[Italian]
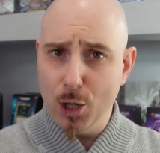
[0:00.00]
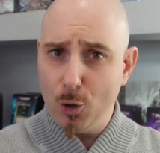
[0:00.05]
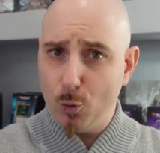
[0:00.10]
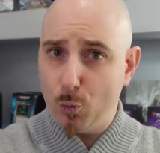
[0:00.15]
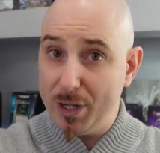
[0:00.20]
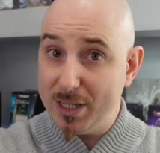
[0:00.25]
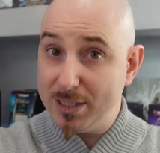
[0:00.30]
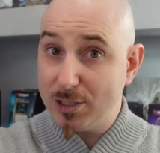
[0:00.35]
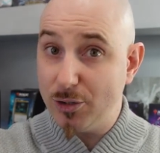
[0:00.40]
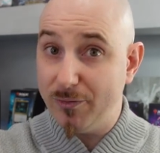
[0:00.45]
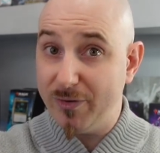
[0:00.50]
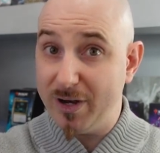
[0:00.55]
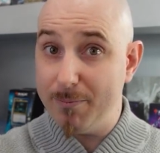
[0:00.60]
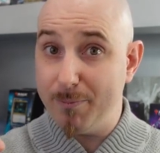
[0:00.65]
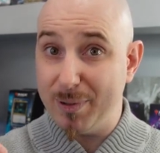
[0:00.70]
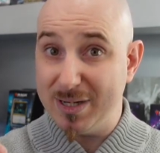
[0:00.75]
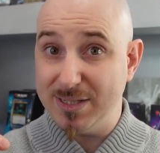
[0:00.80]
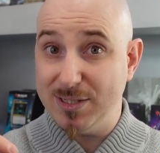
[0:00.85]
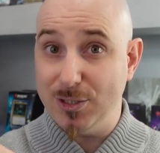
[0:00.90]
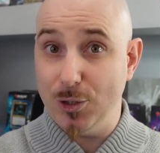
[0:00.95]
Qui in
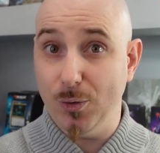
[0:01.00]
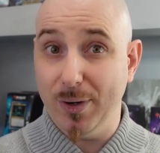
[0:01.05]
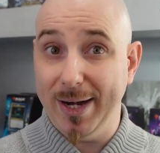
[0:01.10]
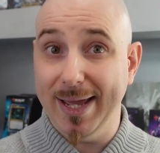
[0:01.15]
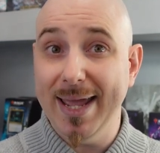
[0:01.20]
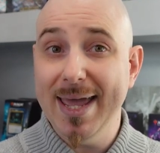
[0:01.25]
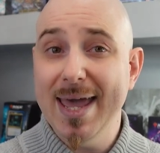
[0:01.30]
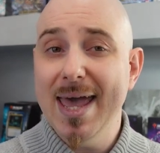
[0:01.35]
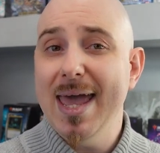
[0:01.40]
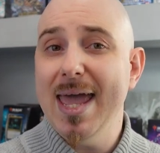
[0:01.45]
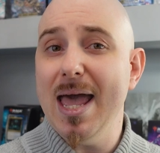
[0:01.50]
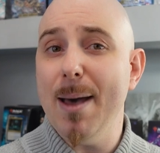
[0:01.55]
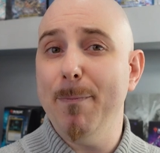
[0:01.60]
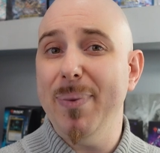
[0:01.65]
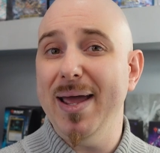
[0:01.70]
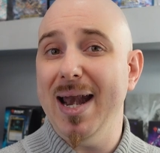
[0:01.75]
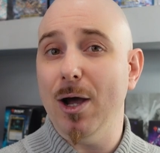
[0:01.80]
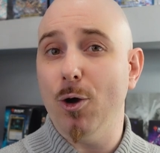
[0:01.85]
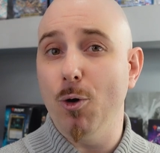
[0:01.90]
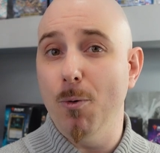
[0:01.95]
sovrimpressione è
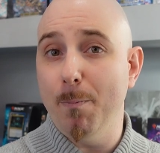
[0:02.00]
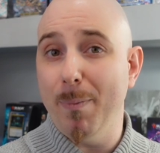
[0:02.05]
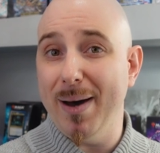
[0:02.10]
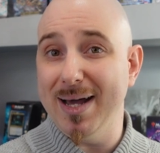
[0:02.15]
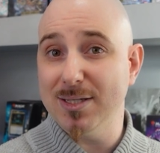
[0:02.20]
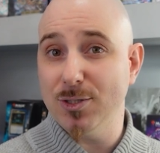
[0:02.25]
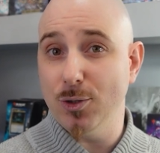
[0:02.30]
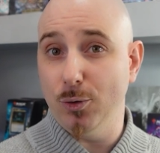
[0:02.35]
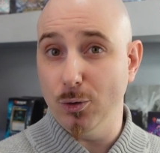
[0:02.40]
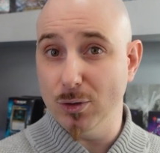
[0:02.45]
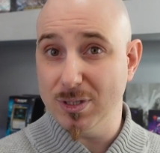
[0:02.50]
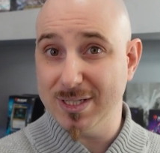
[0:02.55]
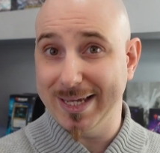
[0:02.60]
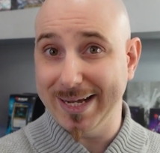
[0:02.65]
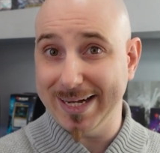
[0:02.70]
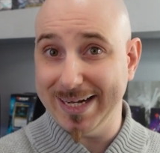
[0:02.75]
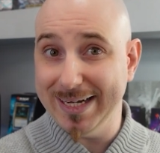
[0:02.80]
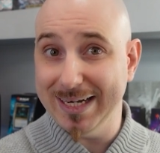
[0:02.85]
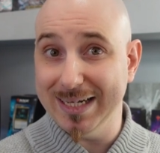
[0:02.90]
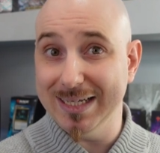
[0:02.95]
appena comparso lo
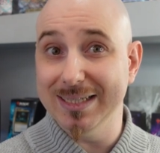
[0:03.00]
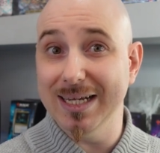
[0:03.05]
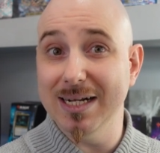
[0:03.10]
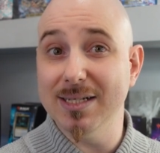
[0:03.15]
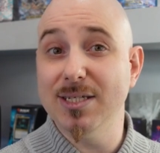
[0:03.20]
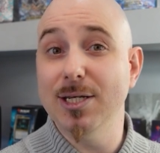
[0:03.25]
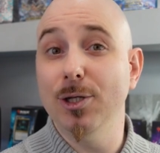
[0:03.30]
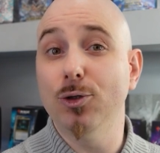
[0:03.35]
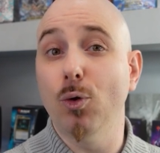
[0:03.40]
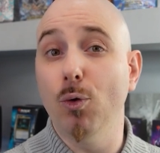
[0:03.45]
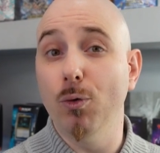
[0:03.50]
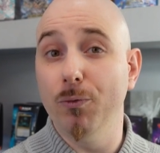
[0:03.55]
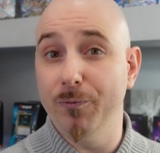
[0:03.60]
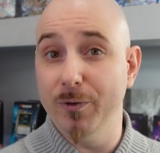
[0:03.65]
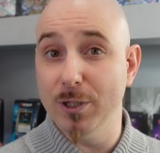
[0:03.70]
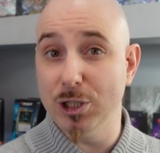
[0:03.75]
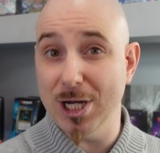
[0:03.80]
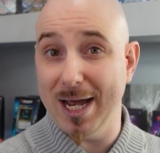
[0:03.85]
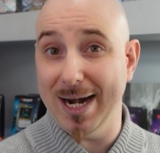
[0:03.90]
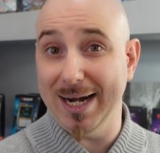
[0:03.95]
screen del sito
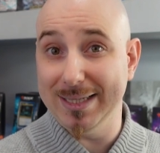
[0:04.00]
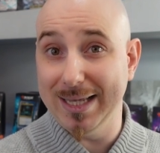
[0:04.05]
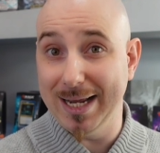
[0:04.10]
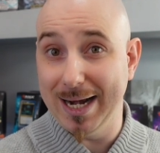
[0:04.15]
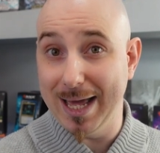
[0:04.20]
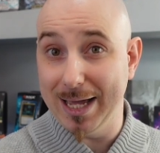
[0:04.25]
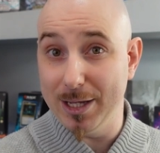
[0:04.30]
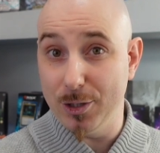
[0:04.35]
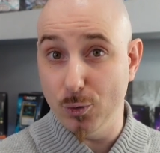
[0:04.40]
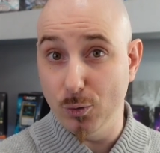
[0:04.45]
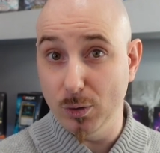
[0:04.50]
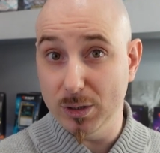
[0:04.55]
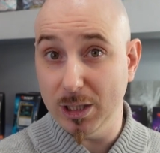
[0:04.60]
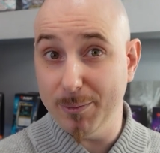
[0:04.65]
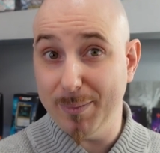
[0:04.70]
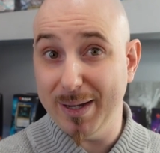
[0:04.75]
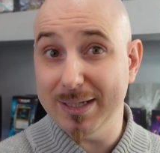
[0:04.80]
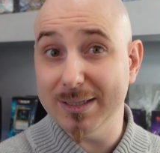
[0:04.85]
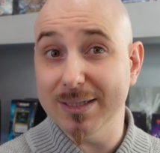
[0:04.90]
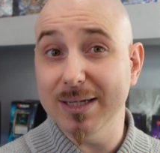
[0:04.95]
ufficiale della
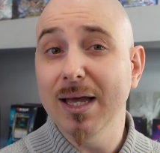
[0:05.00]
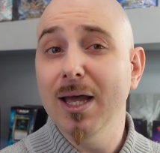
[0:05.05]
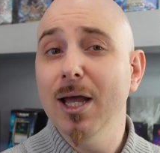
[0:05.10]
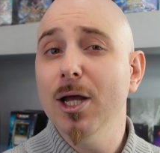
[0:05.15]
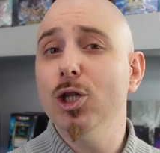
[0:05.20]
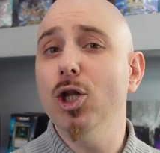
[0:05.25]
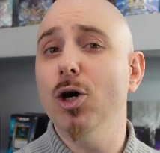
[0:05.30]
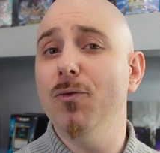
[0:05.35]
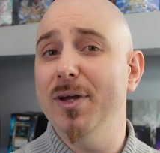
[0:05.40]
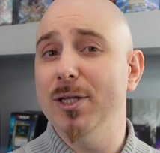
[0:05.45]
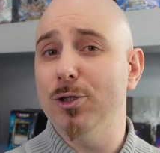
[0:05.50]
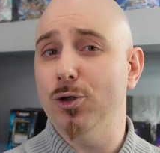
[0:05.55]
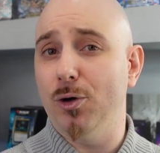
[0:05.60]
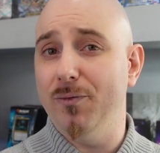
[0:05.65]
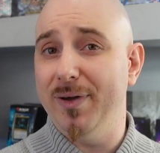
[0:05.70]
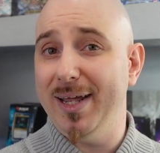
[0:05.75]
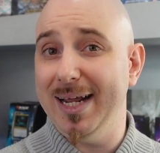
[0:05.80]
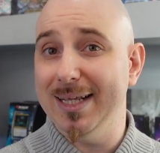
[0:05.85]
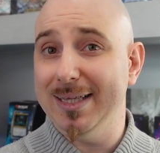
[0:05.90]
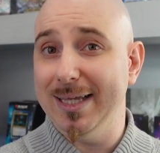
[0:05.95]
Ultimate dove
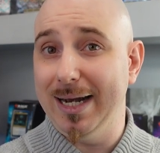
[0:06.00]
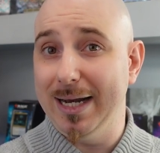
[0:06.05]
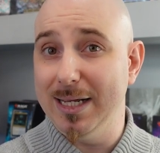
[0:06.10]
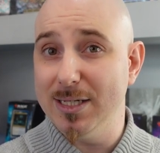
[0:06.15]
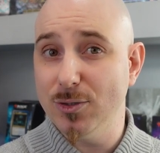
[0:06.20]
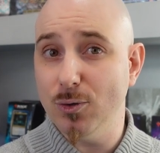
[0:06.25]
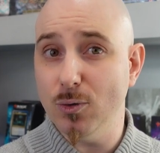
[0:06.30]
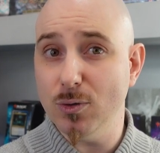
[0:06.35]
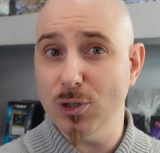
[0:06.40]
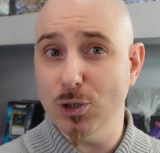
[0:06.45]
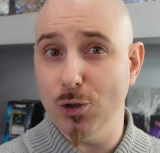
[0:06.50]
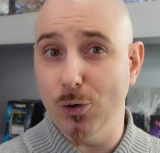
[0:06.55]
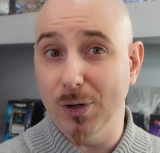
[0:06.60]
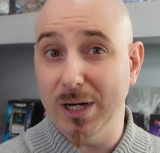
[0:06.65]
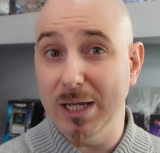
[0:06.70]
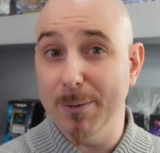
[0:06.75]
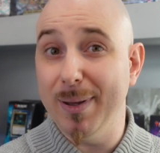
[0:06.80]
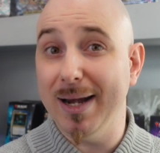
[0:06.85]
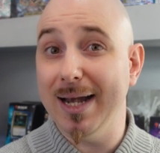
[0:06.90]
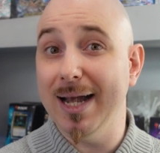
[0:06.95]
troverete le
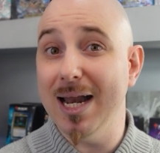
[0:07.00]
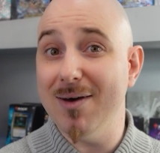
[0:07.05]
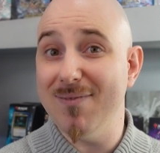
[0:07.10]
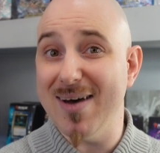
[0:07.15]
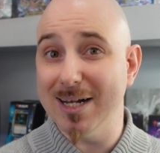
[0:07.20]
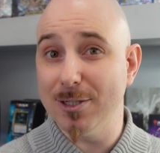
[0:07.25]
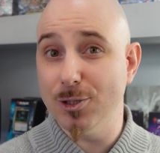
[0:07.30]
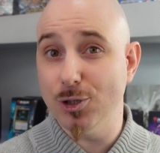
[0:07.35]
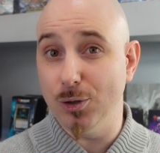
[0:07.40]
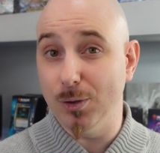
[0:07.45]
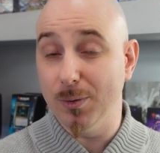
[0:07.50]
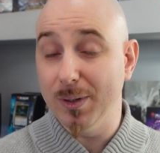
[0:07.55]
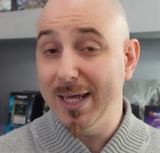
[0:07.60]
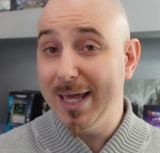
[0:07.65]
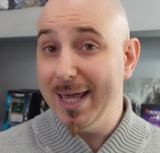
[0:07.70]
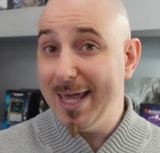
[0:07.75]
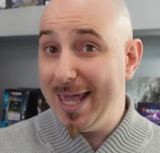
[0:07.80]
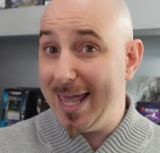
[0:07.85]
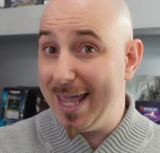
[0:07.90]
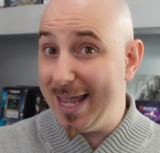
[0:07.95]
istruzioni per il lavaggio
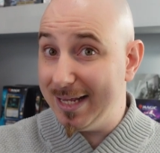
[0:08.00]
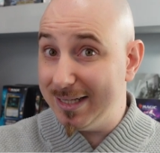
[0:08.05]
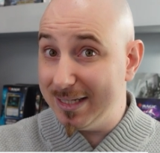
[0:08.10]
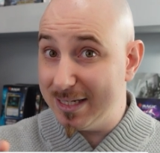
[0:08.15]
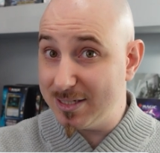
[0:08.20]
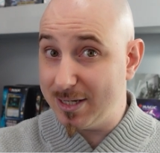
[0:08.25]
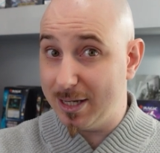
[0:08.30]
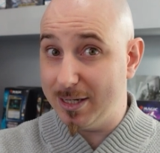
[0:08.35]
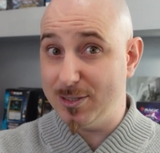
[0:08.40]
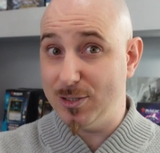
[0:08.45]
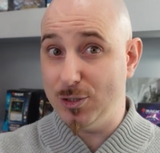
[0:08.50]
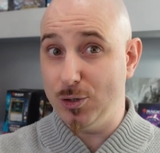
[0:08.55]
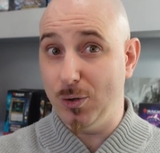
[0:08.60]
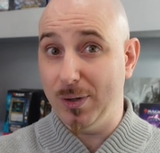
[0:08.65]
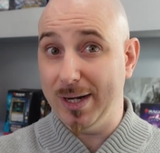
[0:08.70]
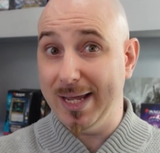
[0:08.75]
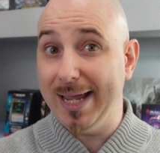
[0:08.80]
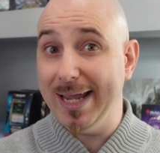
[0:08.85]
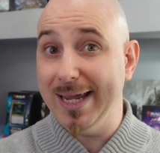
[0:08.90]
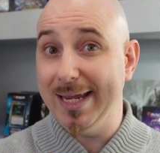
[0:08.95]
e in
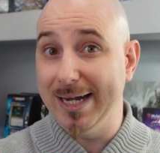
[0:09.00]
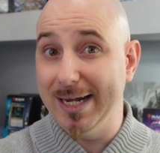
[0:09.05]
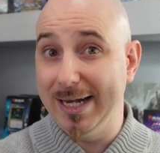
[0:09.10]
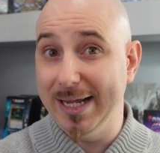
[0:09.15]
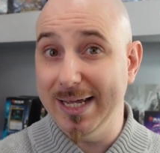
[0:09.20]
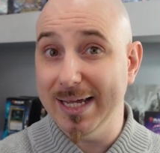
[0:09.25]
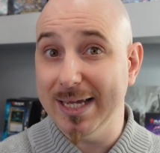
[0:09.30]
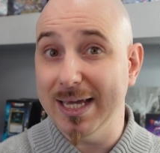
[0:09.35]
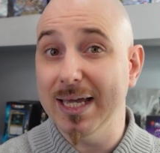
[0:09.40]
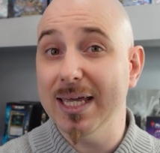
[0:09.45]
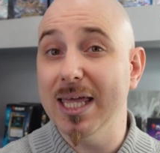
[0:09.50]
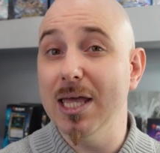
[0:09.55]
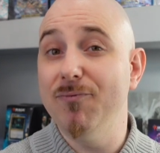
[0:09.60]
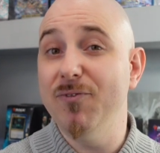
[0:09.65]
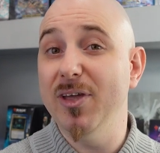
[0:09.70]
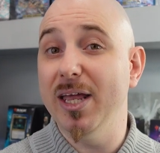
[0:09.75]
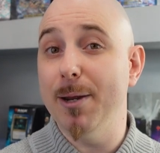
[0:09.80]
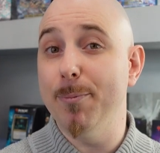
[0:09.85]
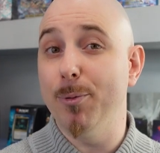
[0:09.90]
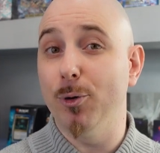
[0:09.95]
descrizione il link che
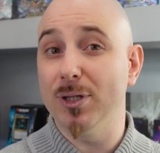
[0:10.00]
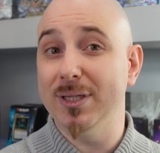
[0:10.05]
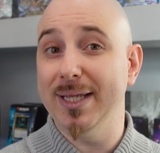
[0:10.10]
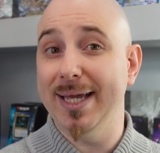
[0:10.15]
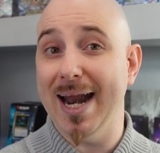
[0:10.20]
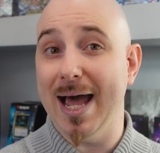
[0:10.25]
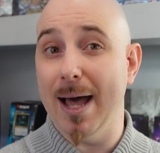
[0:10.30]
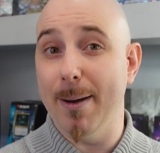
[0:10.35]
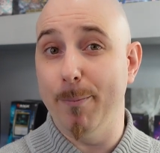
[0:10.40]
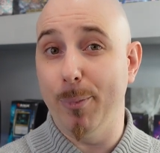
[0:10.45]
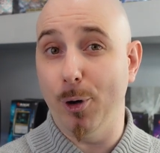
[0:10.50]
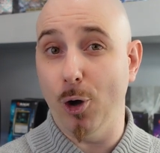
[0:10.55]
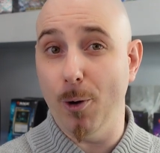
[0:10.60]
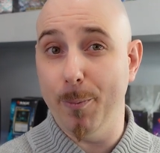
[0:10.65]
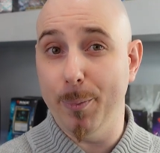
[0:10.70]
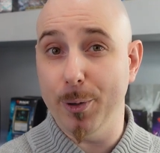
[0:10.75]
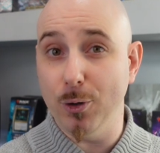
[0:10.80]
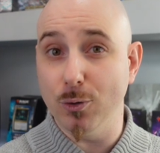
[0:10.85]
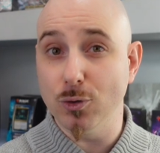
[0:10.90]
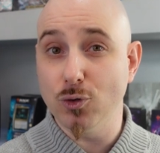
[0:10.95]
vi riporterà
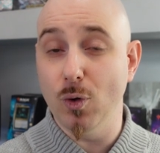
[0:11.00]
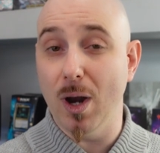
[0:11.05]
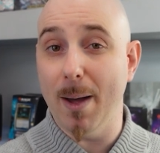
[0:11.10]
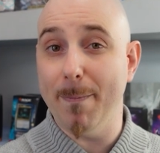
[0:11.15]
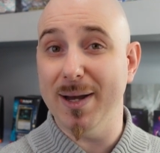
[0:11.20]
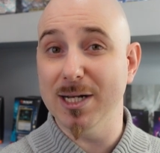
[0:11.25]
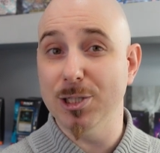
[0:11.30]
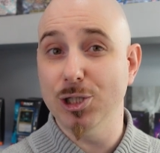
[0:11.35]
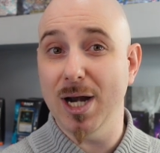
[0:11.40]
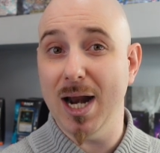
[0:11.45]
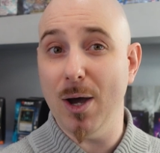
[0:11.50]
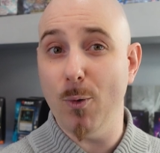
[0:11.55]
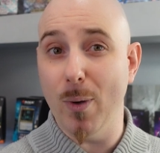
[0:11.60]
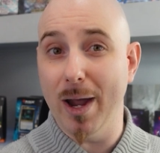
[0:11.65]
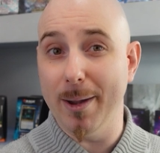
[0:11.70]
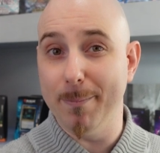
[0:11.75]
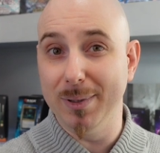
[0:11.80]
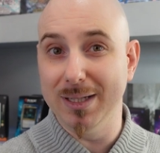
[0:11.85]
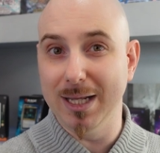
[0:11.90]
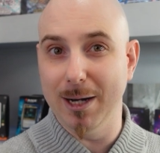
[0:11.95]
proprio sulla pagina
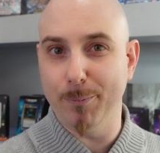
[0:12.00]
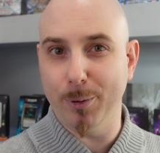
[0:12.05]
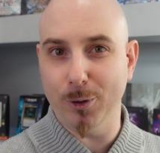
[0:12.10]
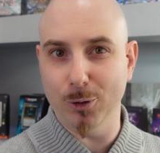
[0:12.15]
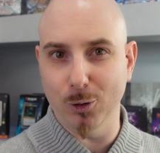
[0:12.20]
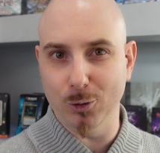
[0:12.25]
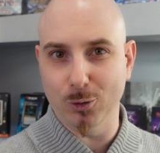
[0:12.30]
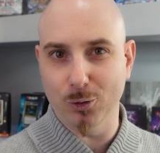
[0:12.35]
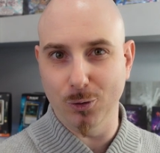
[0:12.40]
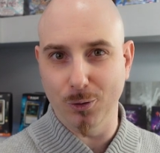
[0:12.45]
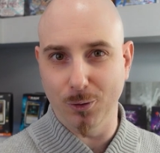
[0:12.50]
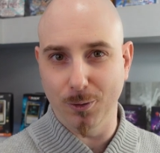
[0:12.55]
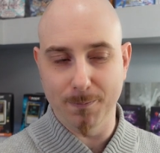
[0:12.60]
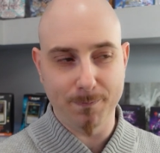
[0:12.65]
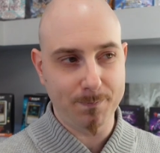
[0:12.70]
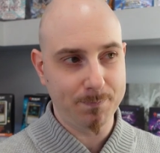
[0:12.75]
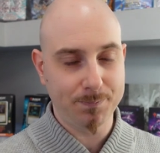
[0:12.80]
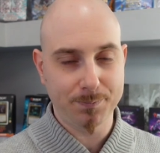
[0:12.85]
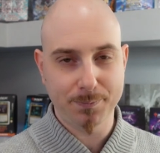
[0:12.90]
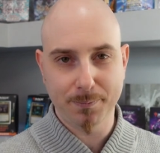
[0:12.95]
web del
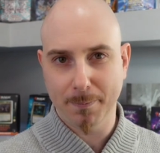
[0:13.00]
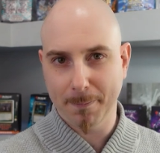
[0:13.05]
prodotto.